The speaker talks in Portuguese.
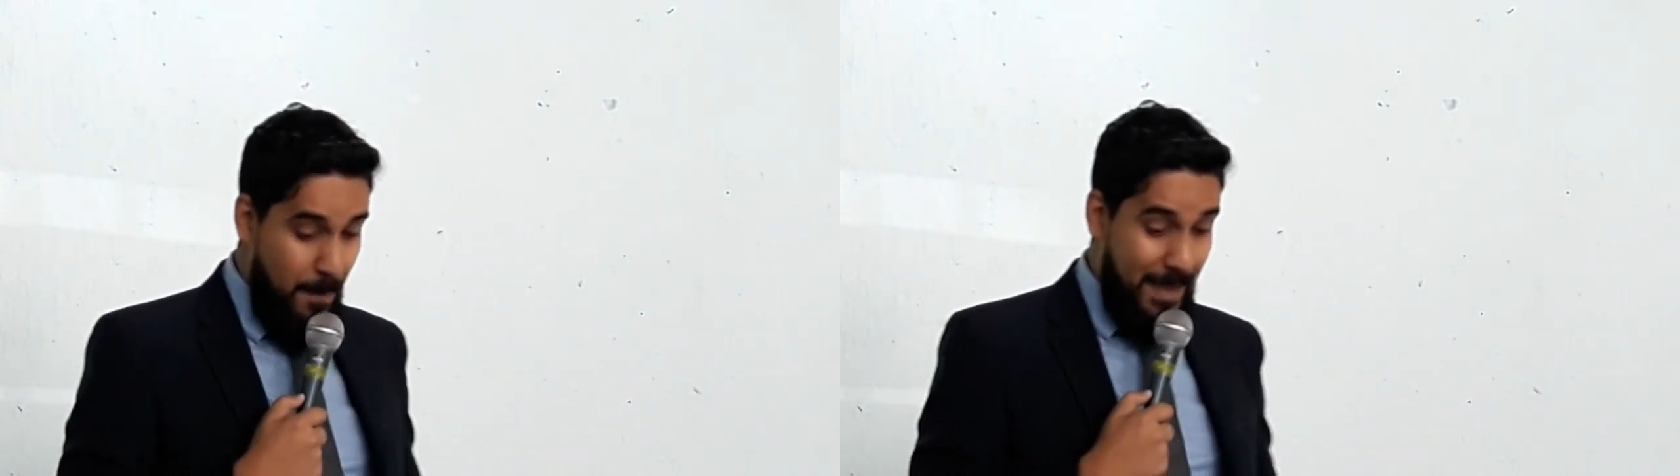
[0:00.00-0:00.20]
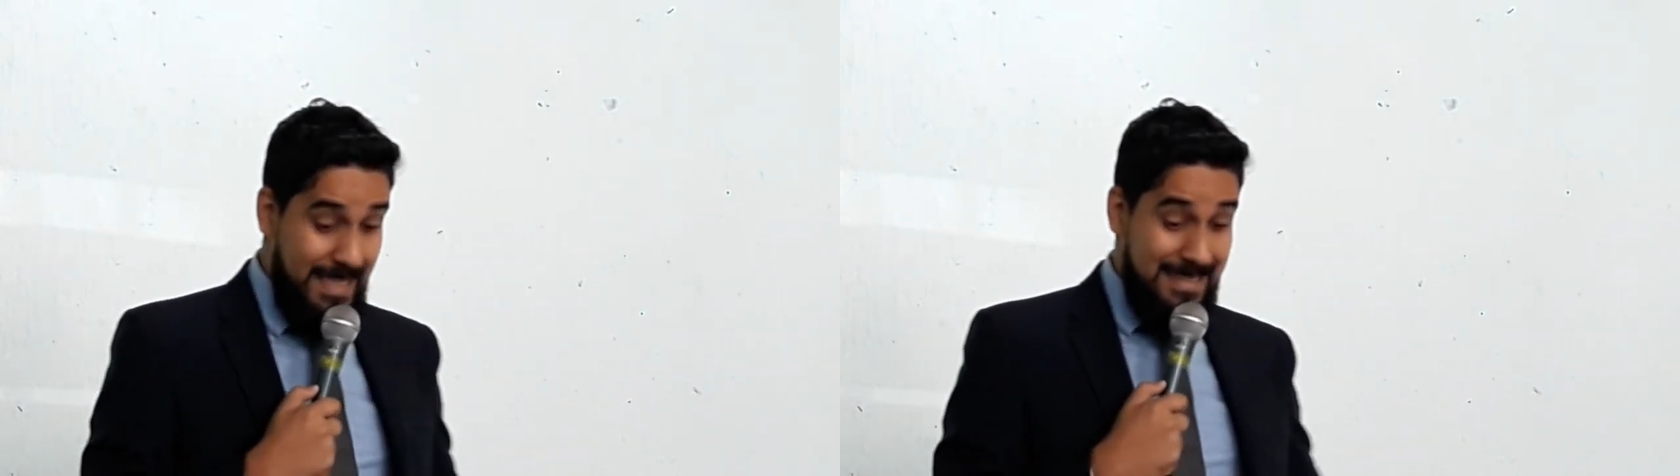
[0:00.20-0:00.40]

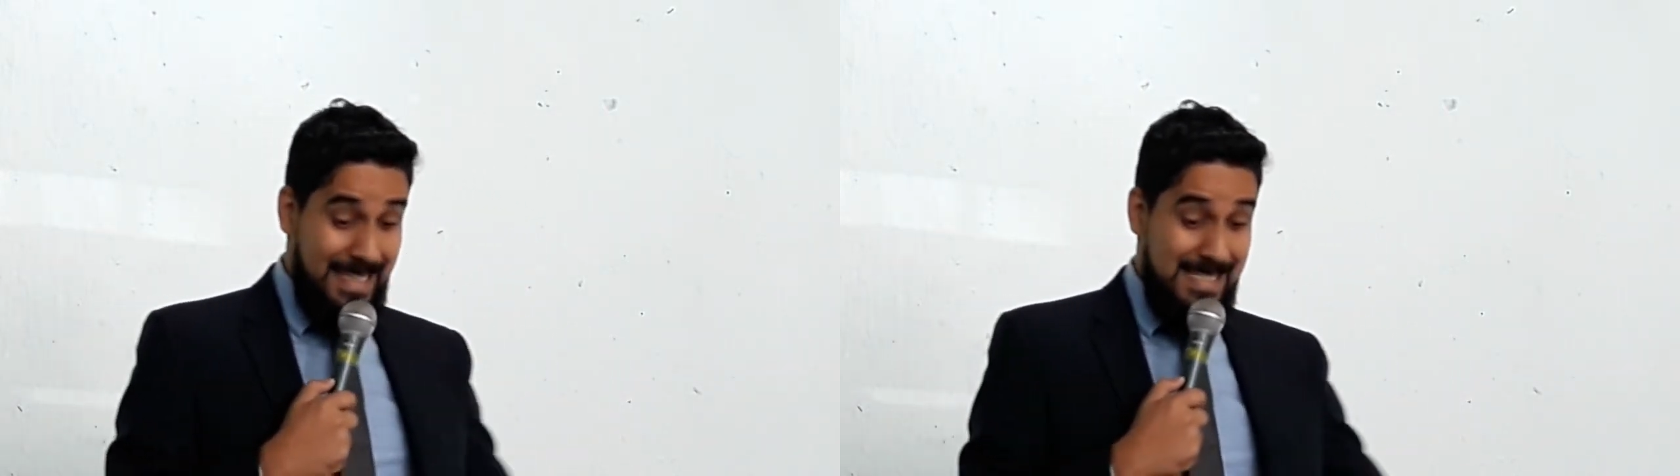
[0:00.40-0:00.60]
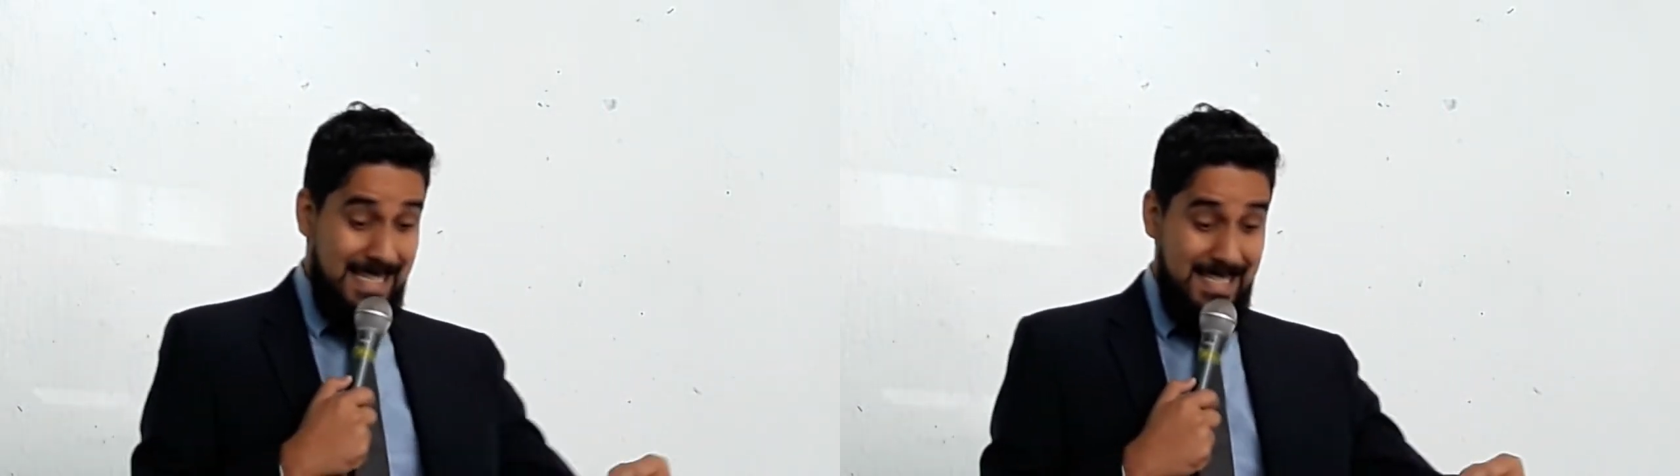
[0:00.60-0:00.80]
para
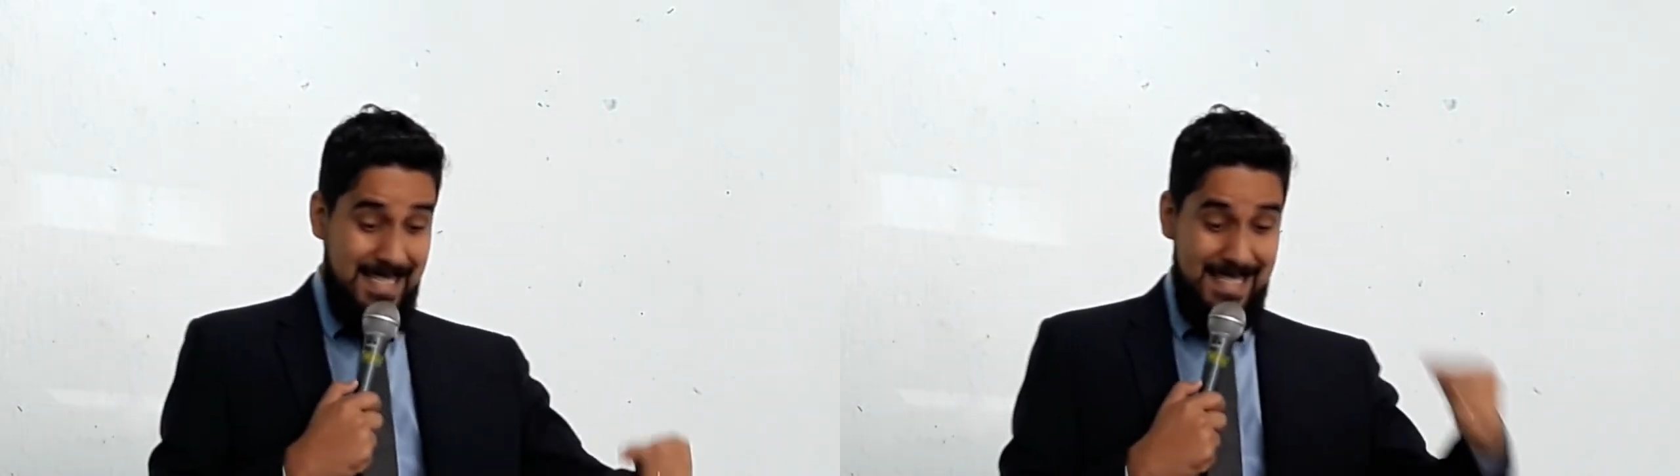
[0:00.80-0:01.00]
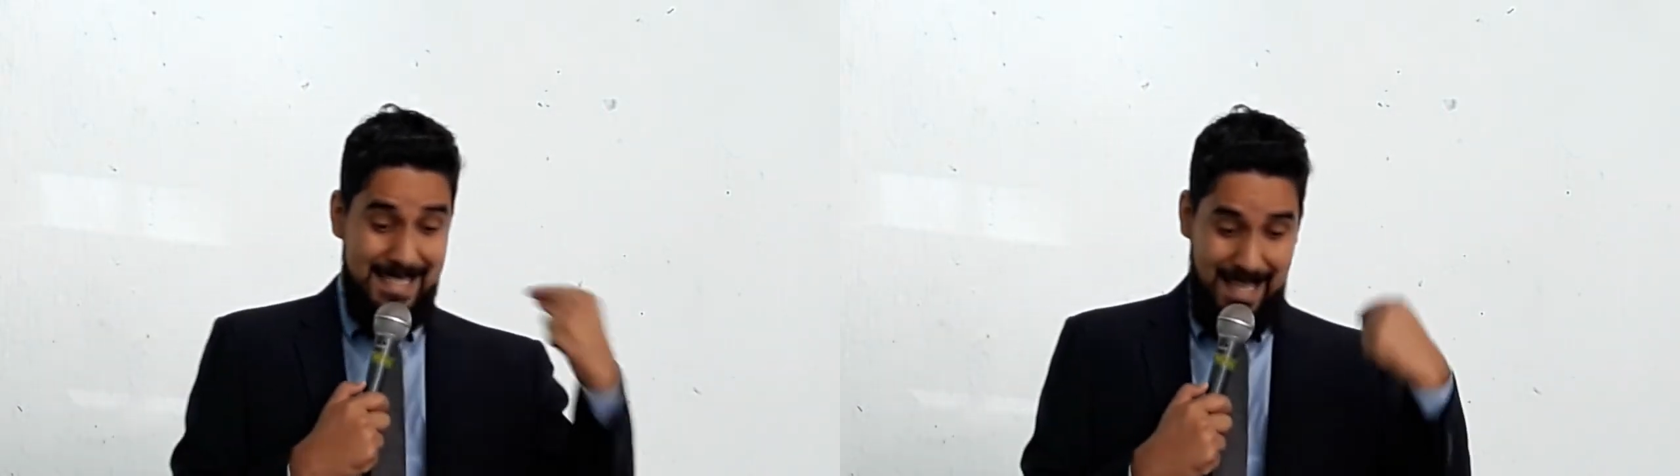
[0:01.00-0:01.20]
trazer
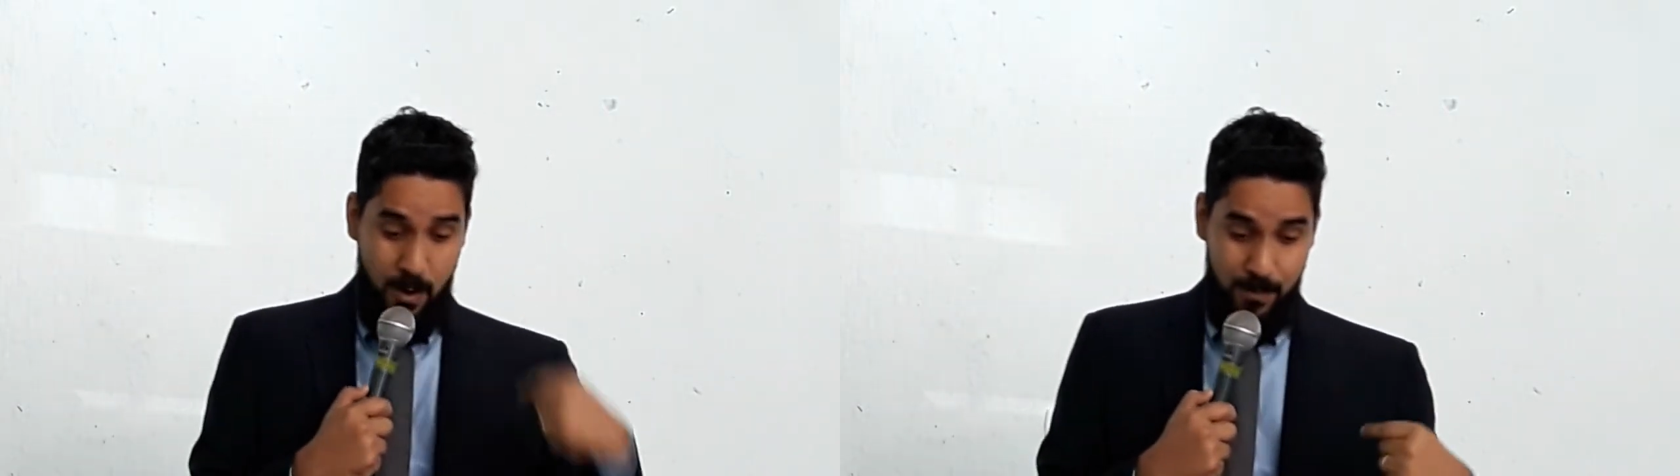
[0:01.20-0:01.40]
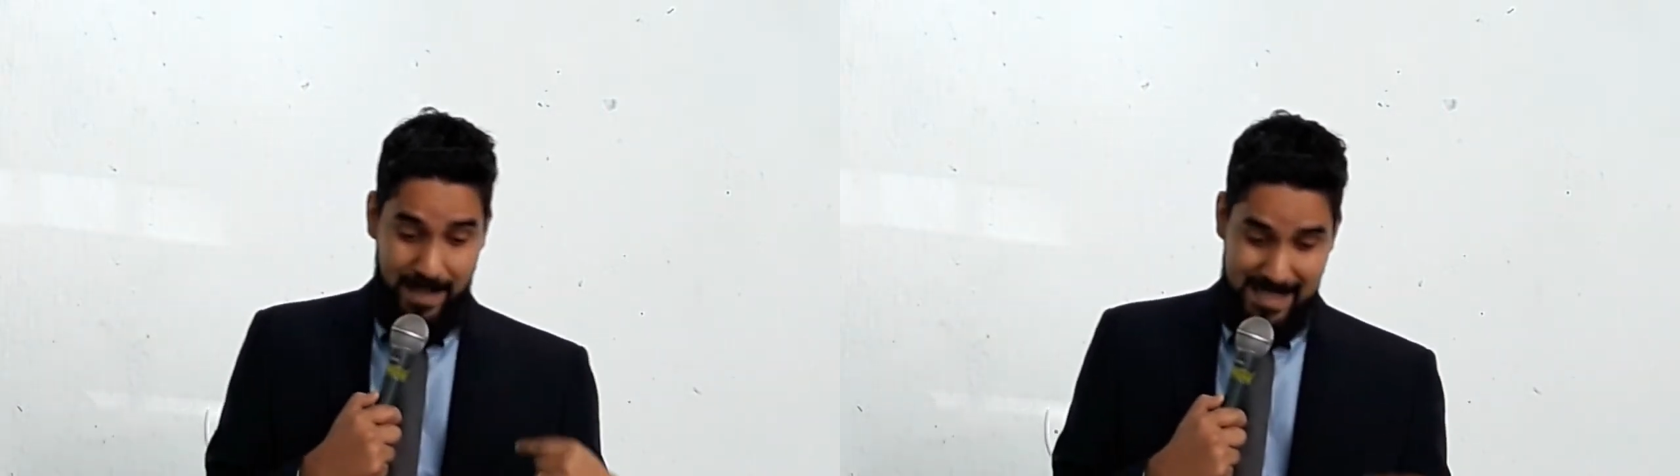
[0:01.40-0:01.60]

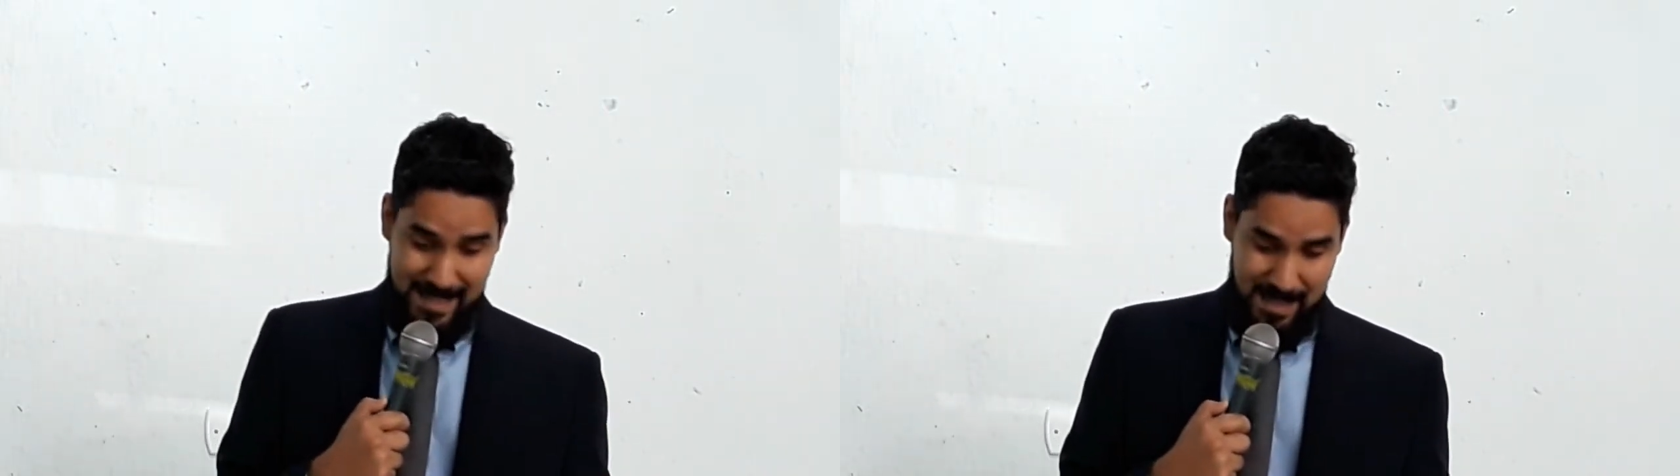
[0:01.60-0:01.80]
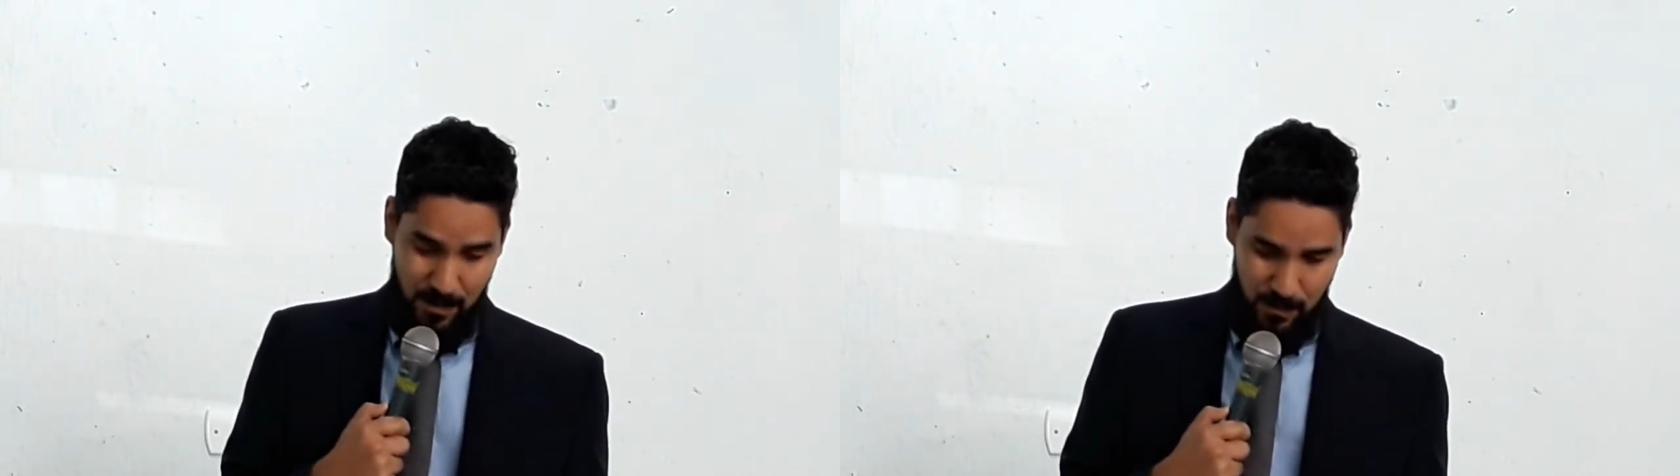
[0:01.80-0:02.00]

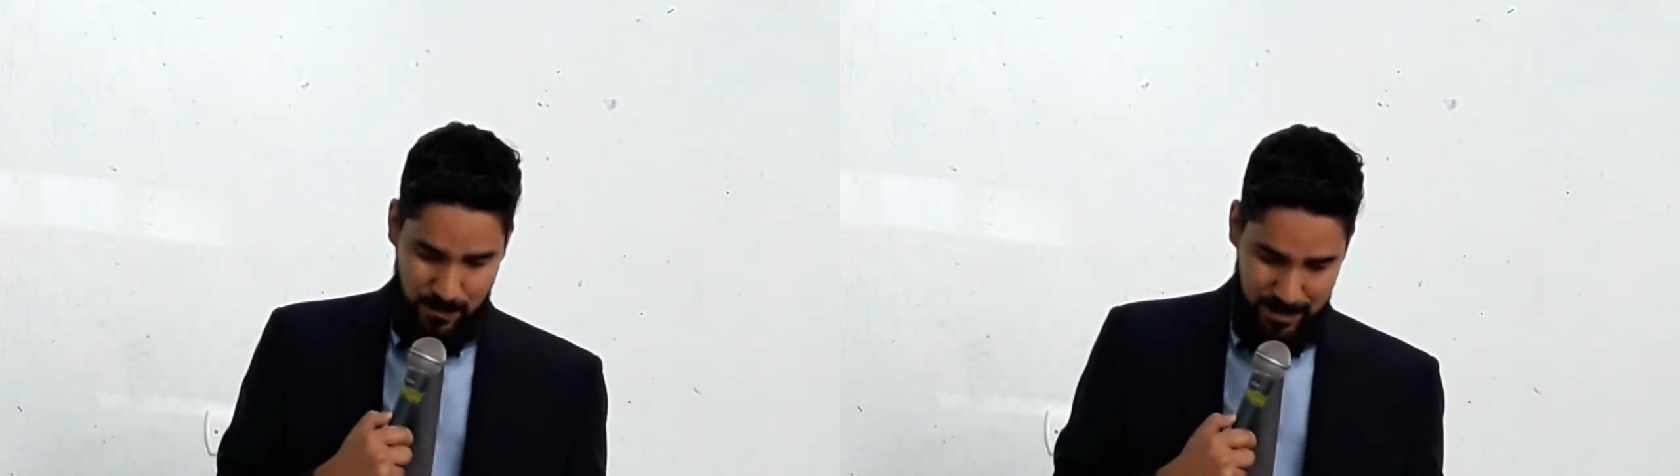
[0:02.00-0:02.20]
salvação